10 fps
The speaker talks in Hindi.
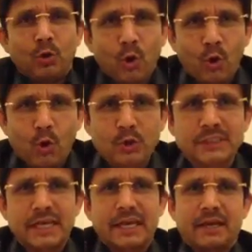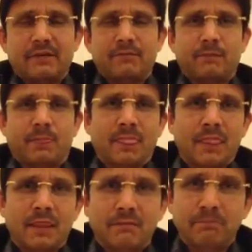लोगों से
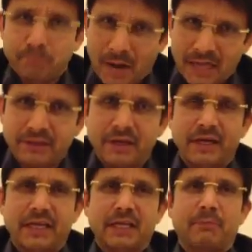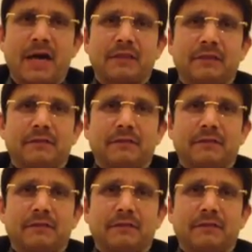बात करने के बाद